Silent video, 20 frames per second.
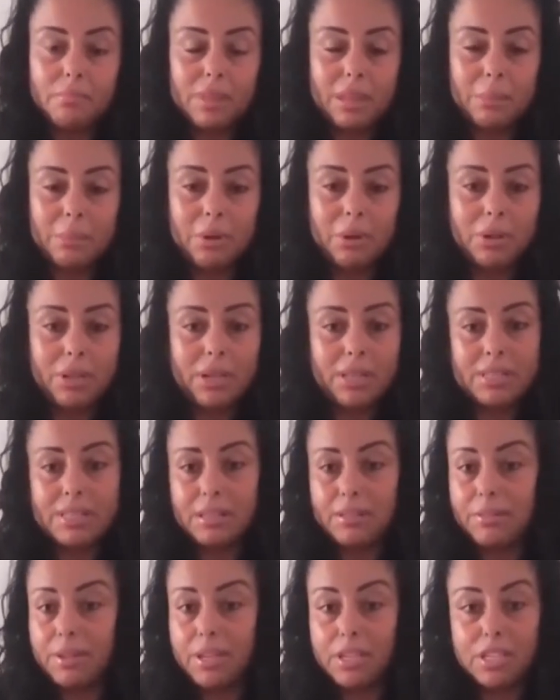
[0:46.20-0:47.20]
Mais on a
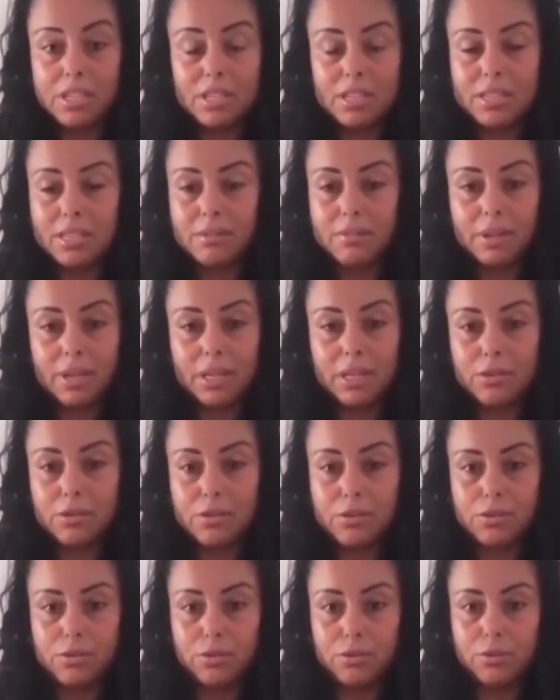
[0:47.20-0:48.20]
laissé faire, j'ai laissé faire les
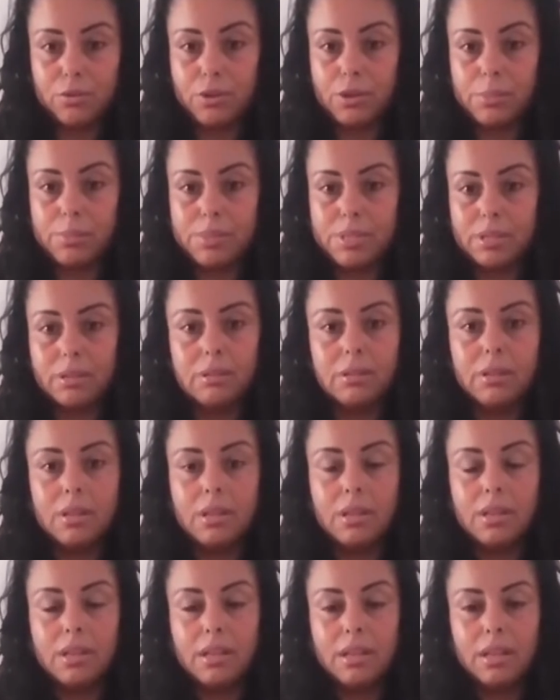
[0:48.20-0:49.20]
choses de Dieu comme ça.
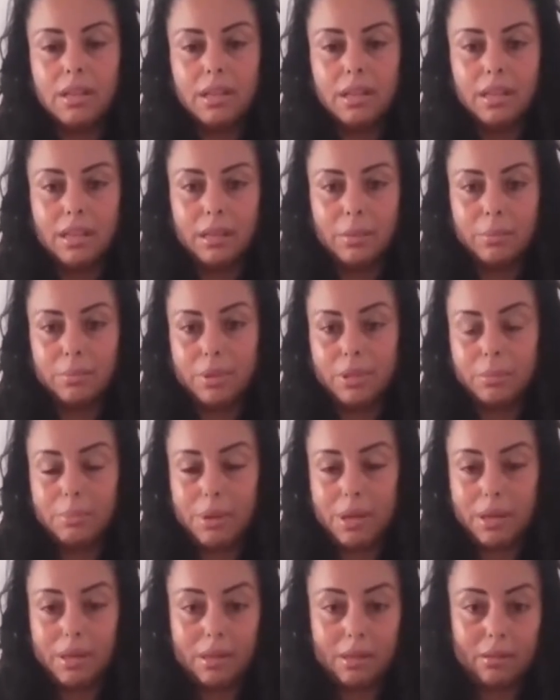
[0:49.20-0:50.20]
Et puis
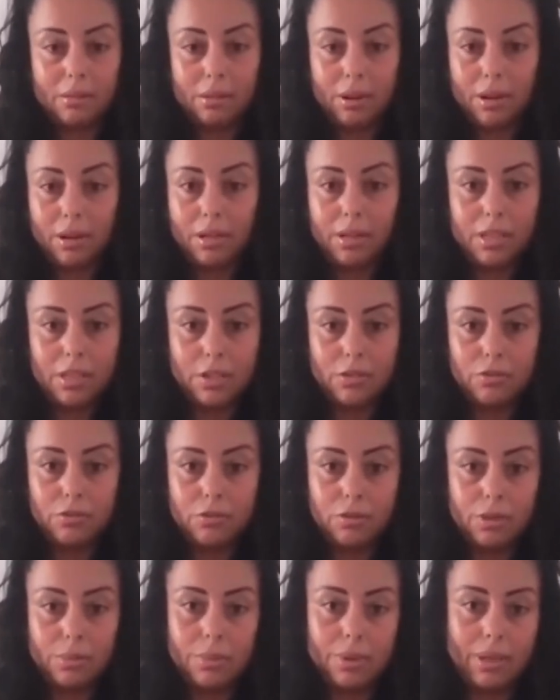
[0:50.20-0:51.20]
ben voilà, un
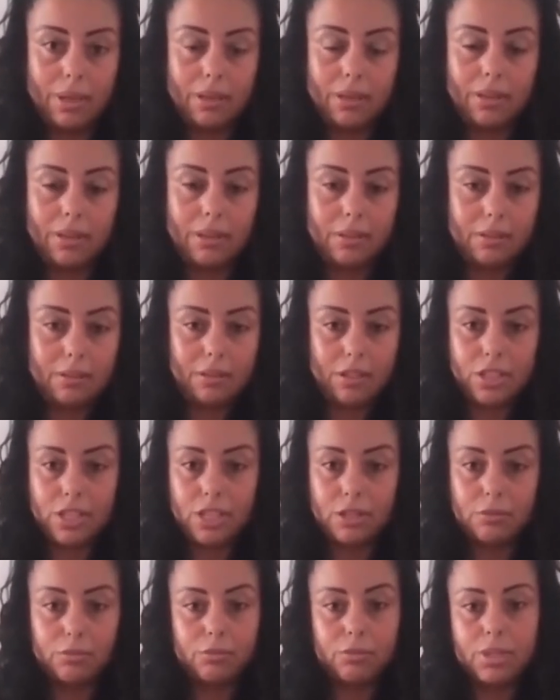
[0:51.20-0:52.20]
jour eh ben
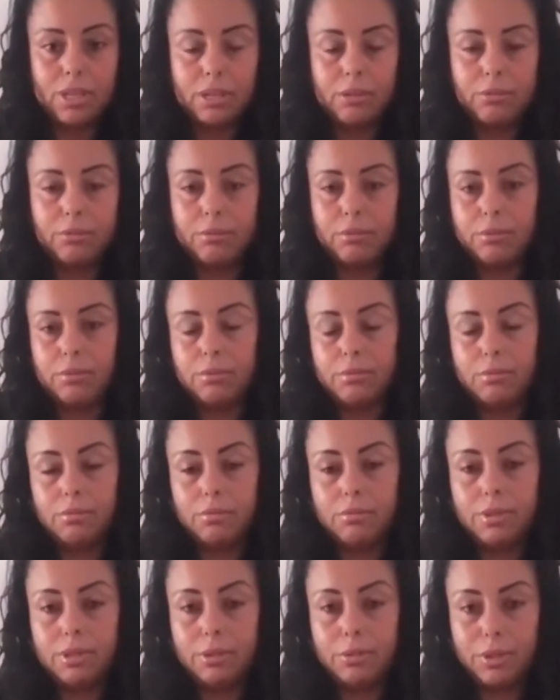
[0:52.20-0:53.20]
chez nous il y a eu
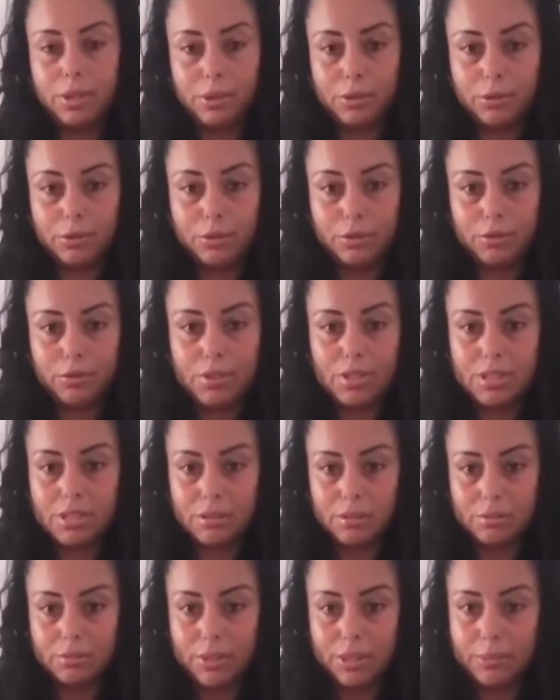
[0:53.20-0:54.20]
il y a eu des réunions qui
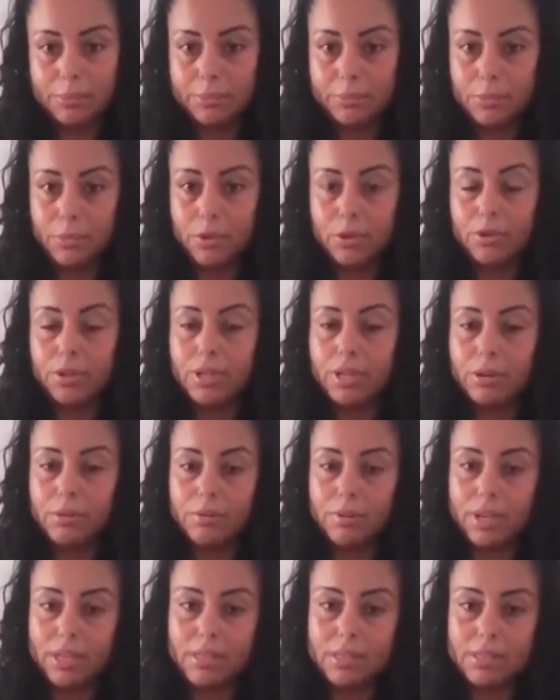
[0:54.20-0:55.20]
sont faites. Mon oncle a
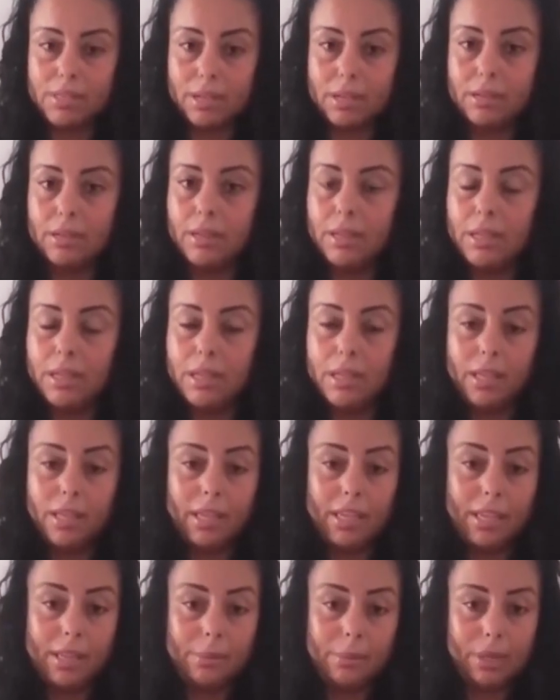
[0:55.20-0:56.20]
ouvert une salle
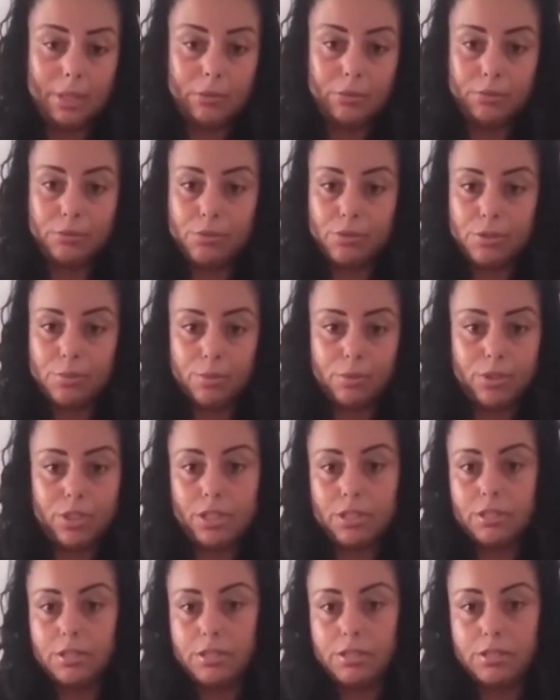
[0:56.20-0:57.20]
et ben tout doucement
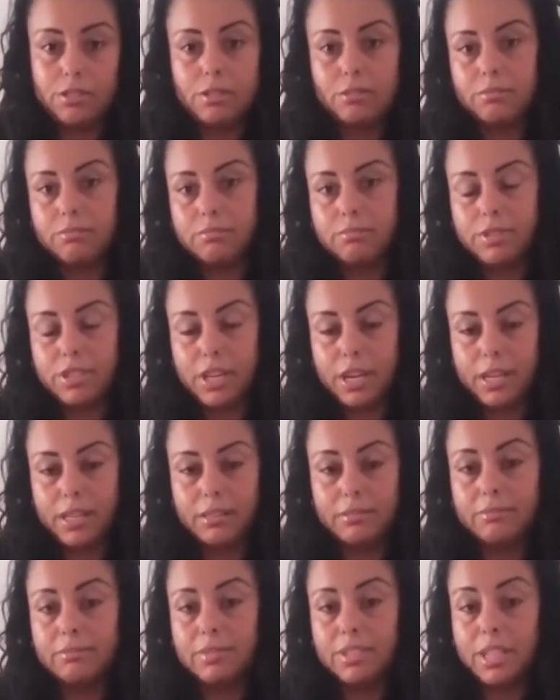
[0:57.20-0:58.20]
j'allais je,
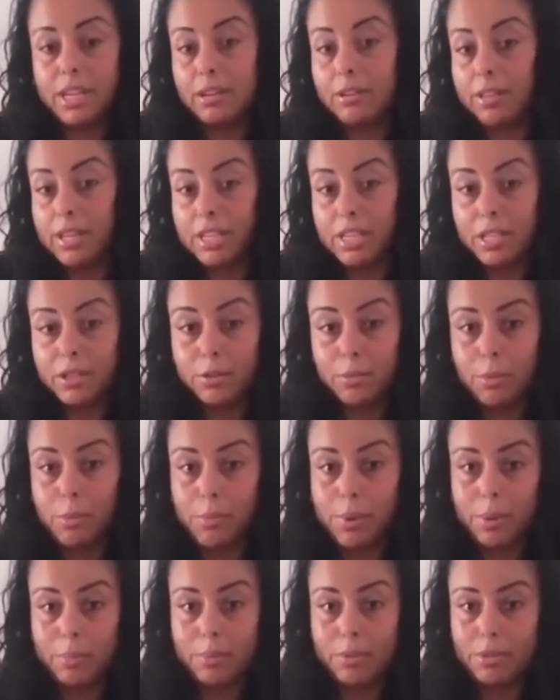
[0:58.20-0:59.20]
j'allais en cachette de mon
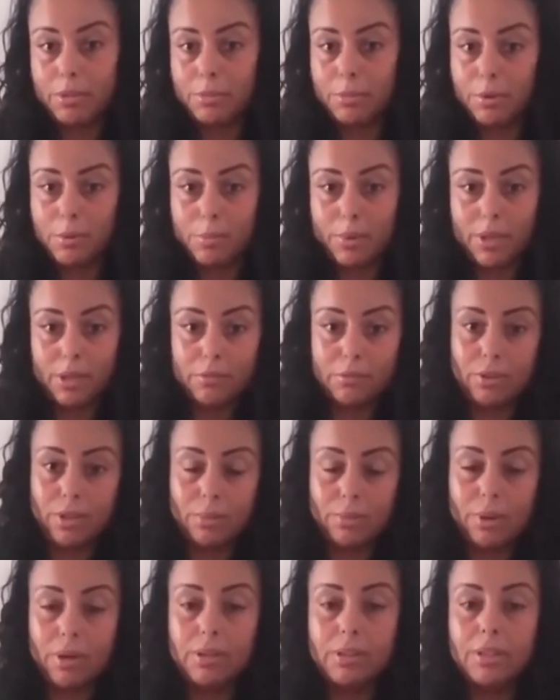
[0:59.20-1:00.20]
père parce que mon père il
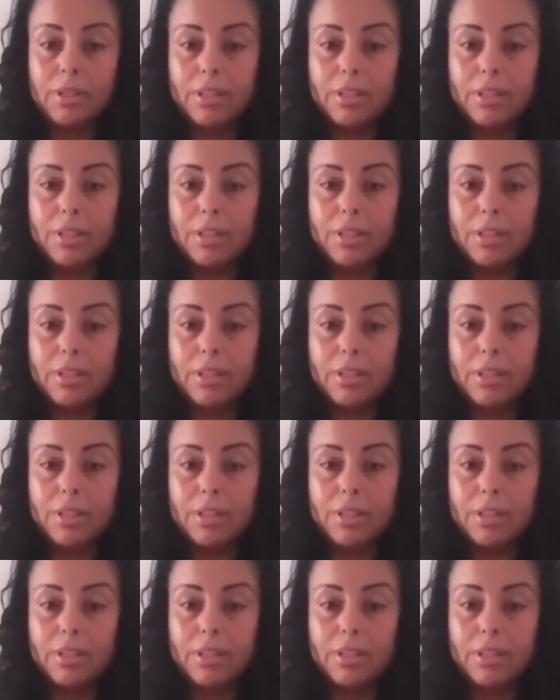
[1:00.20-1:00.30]
voulait pas.